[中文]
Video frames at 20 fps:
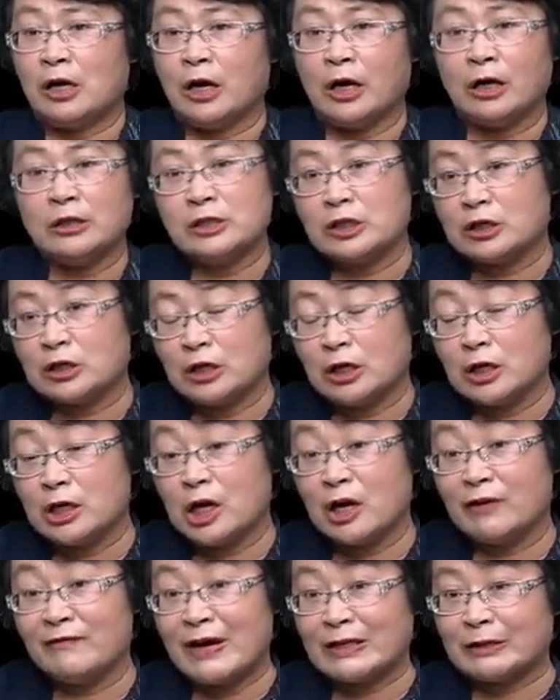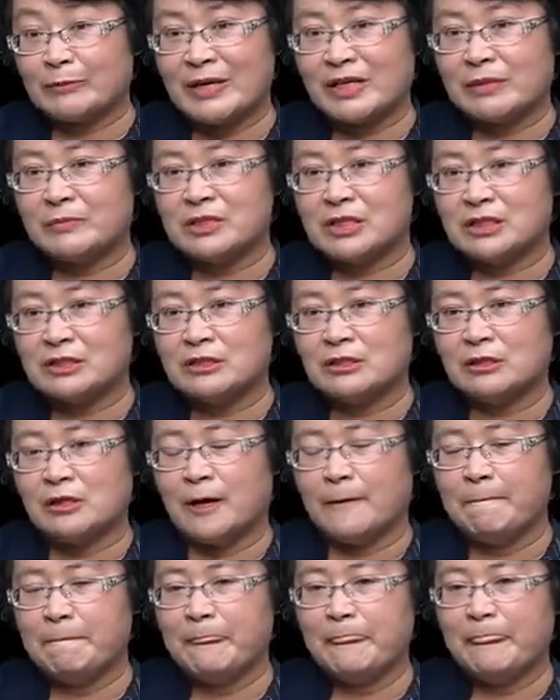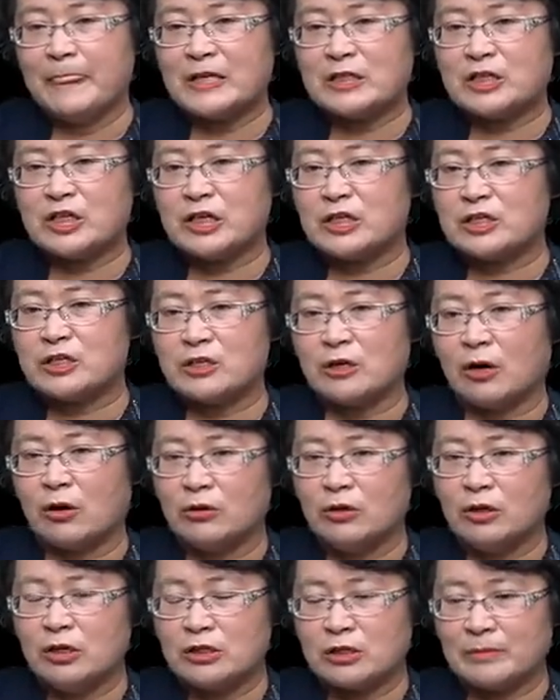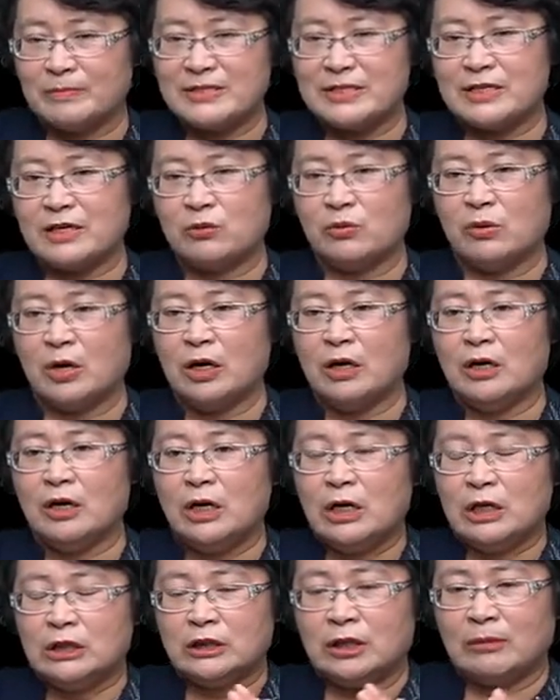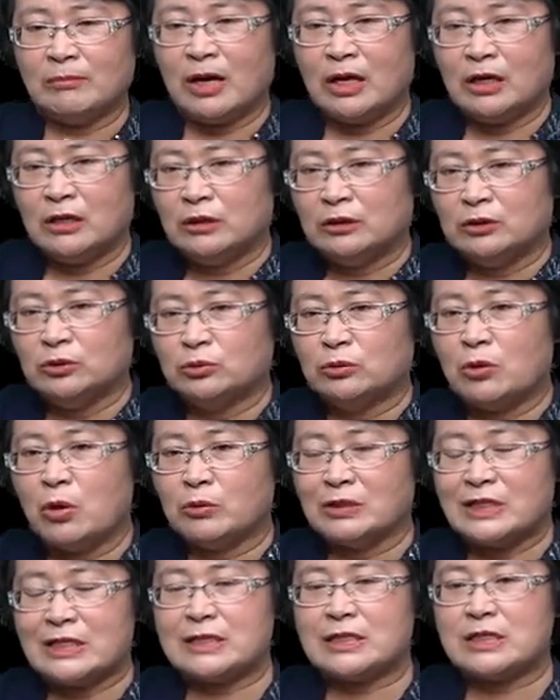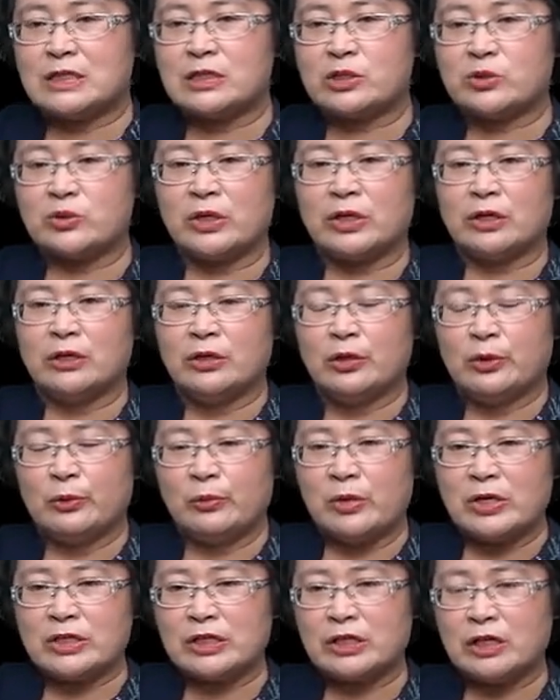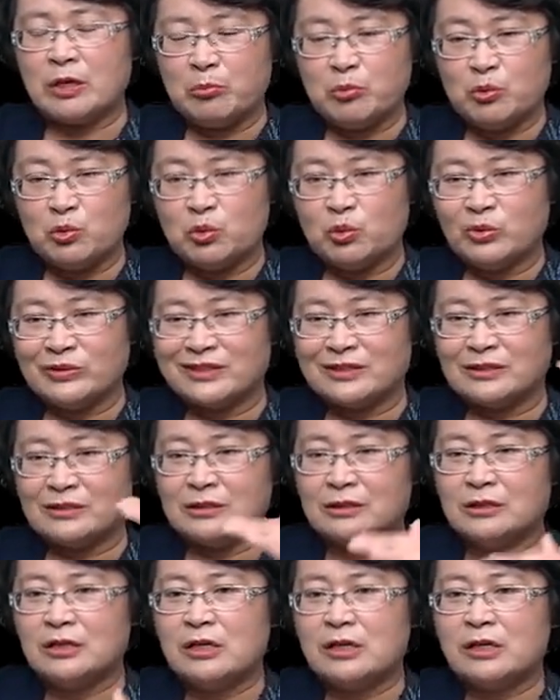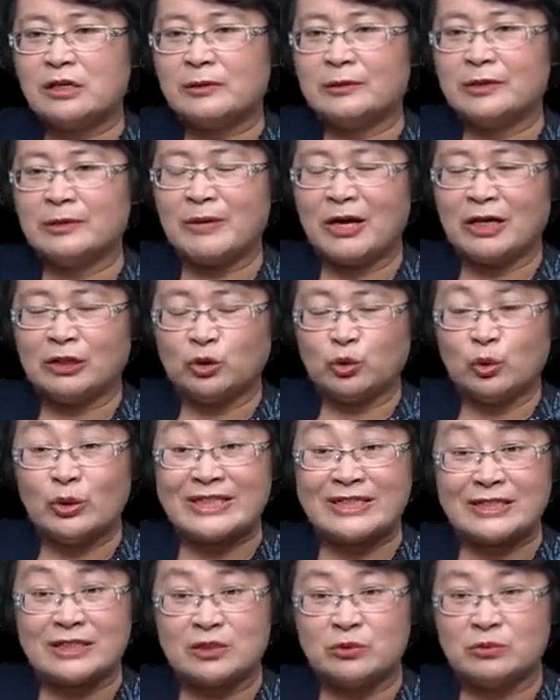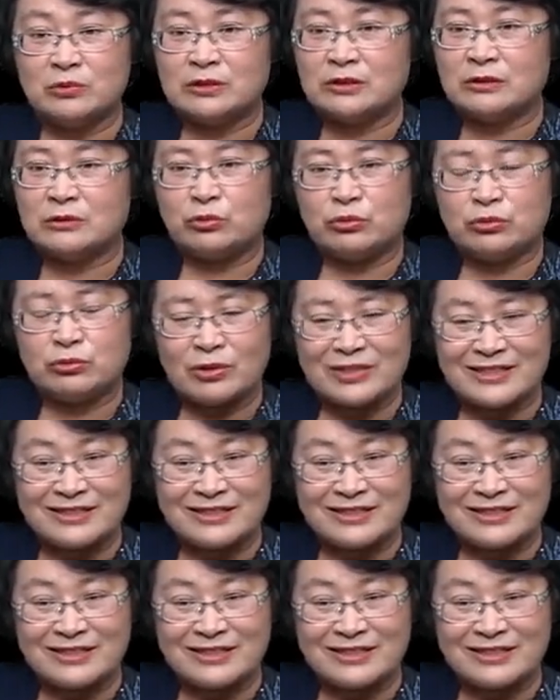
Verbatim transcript: 而且是合理合法的，没什么增值额。那这时候什么结果？那么，如果我的契税，我是一个母公司，那么对子公司去做